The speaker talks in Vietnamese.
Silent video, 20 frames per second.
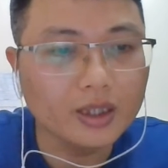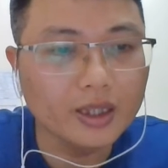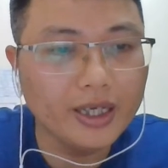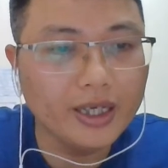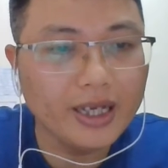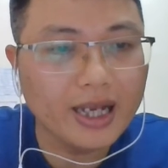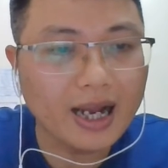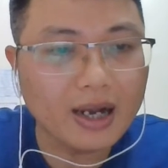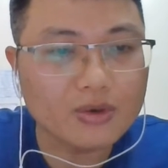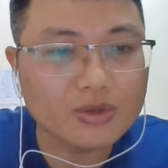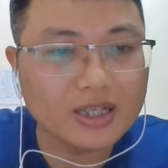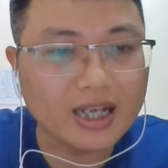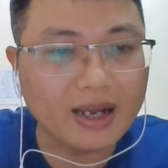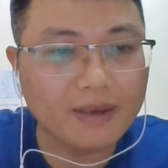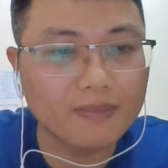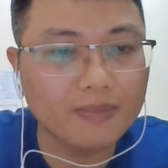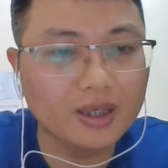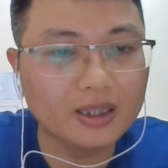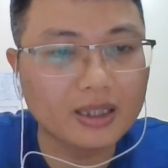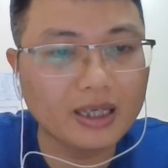Lý Hạo
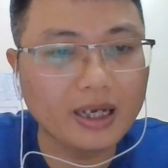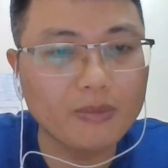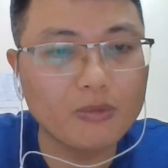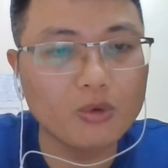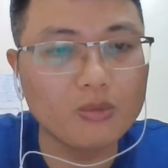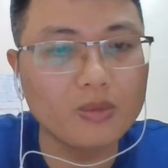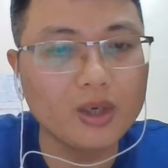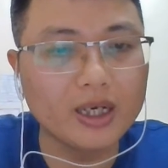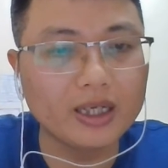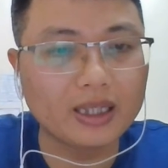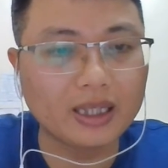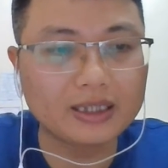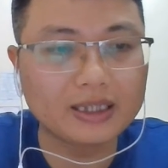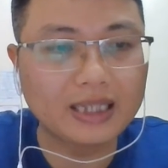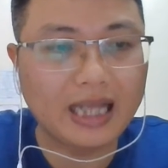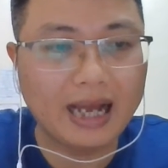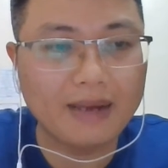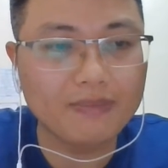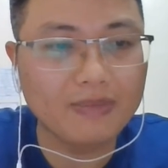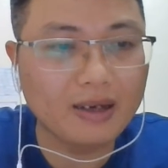Sảm mất ngày 10 tháng
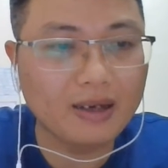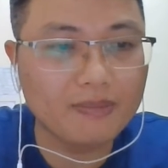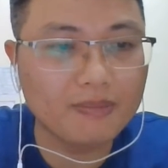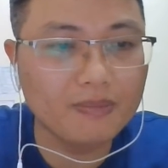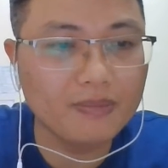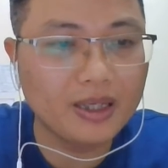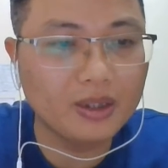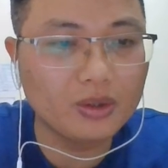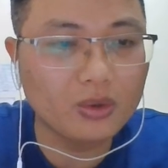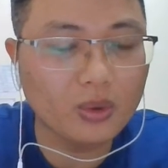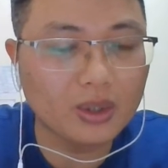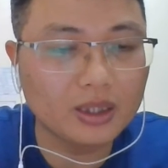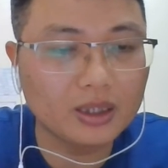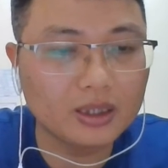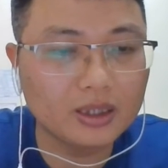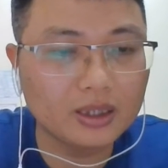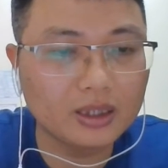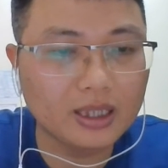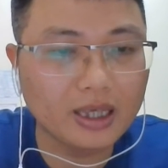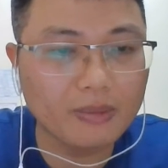8 năm Bính Tuất,
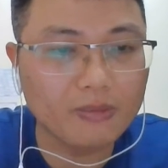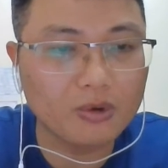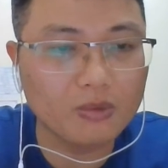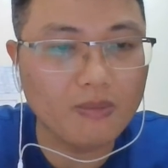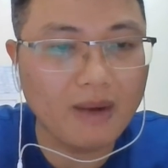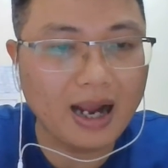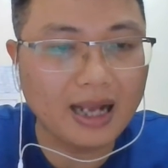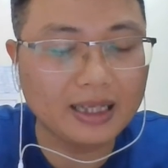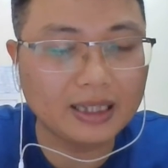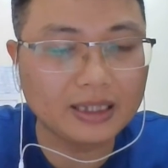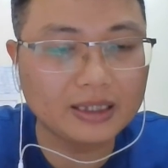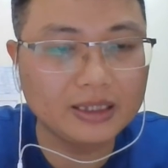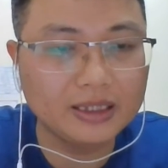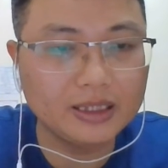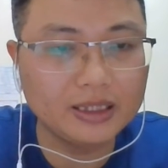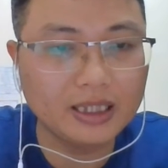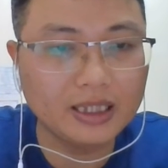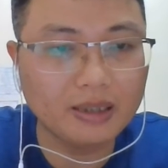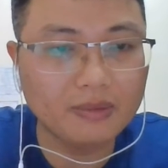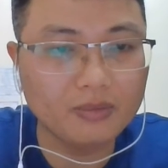tức ngày 3 tháng
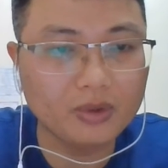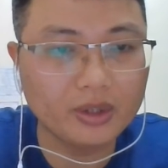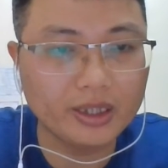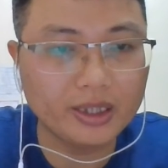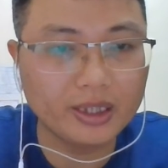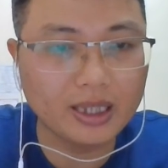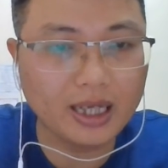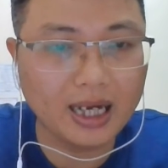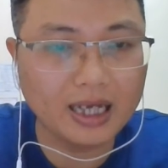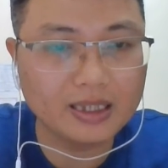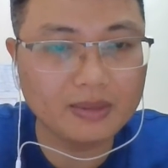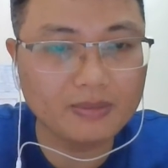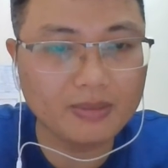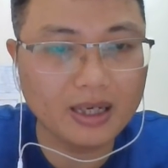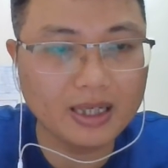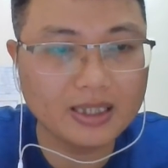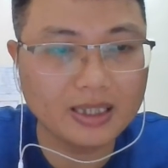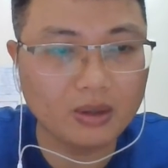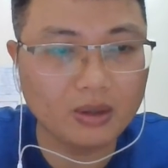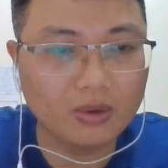9 năm
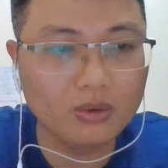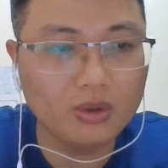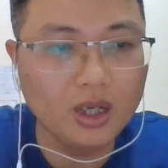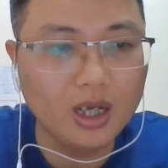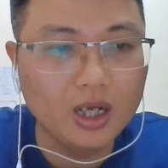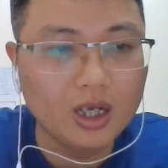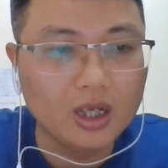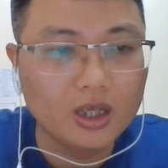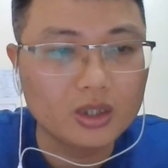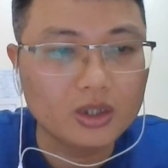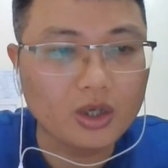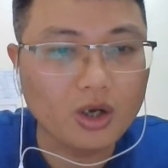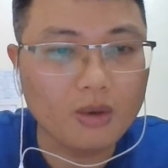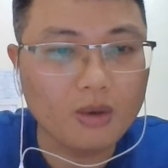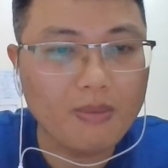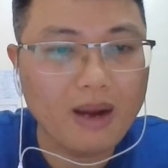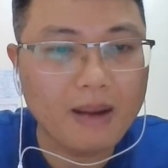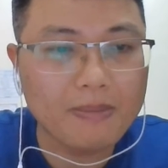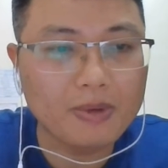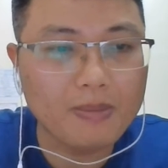1226,
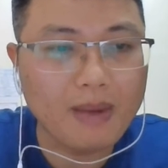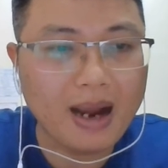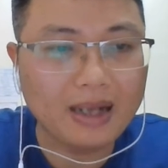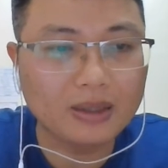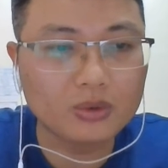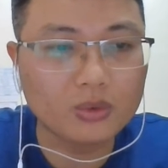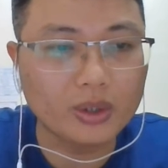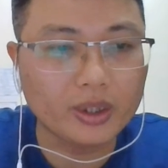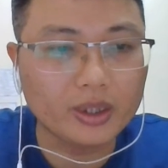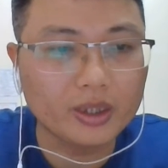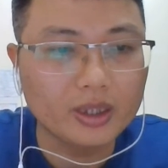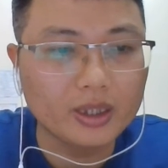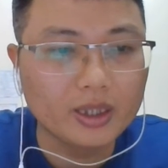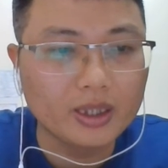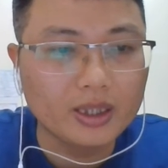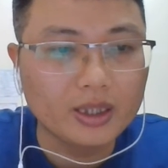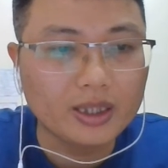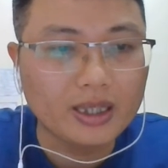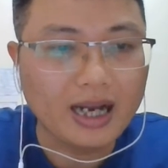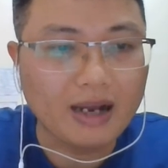thọ 33 tuổi,
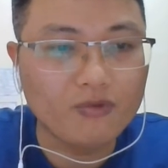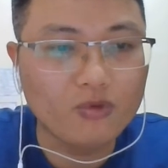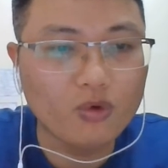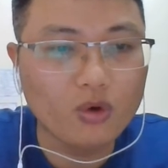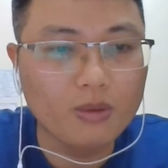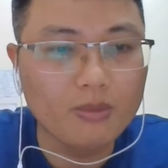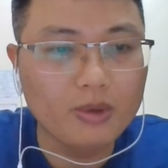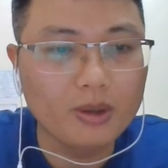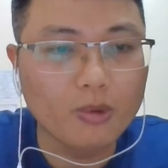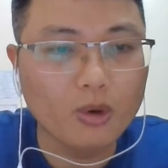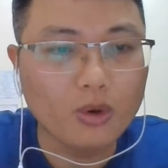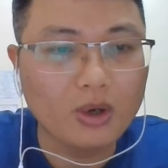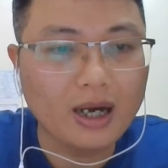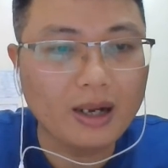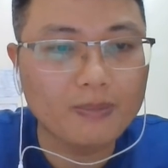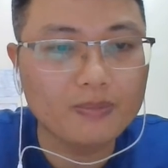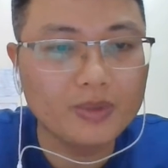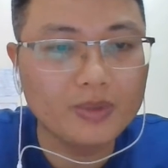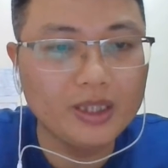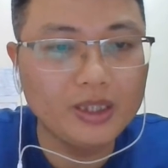làm vua 14
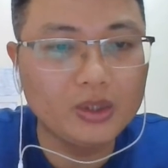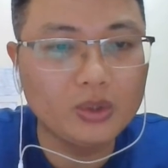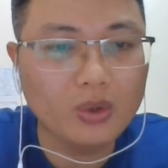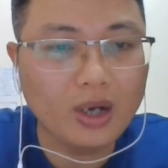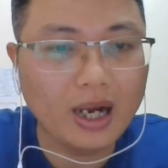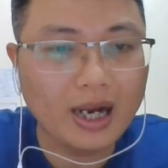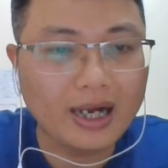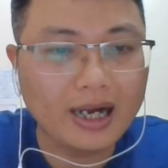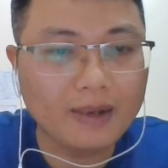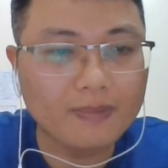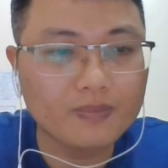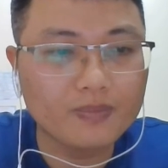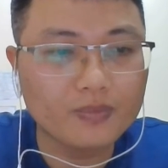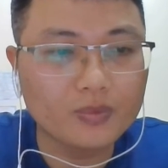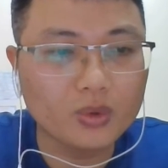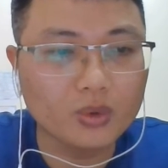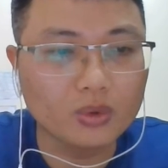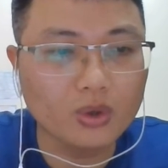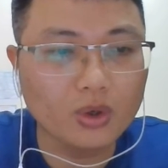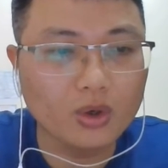năm, đi tu 2 năm,
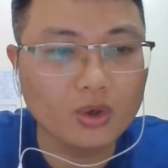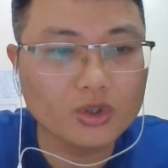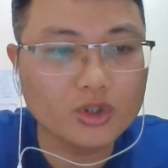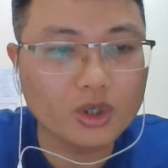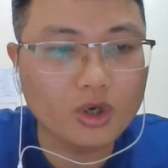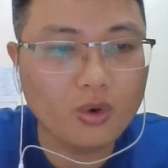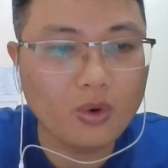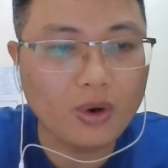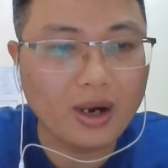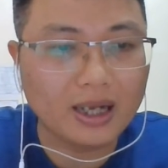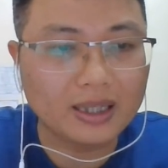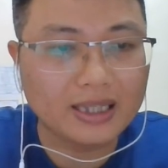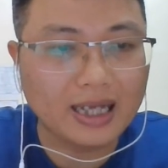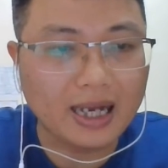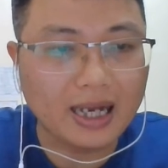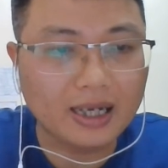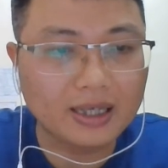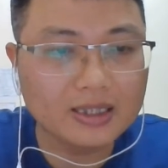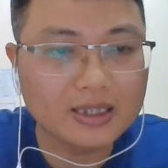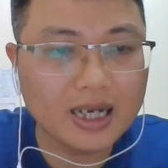thủ độ cho hỏa
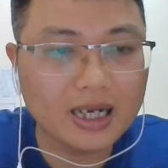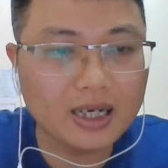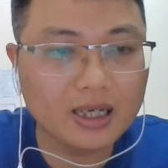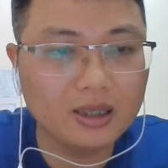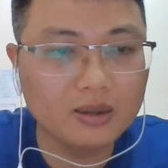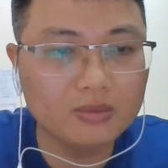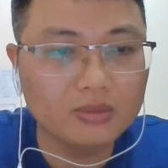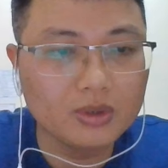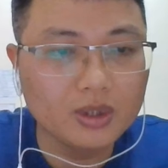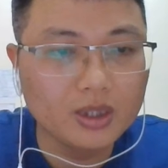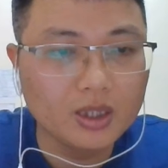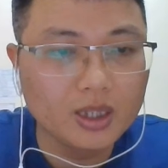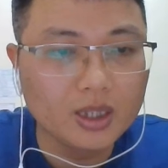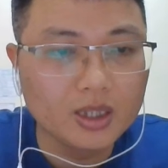táng xác ông,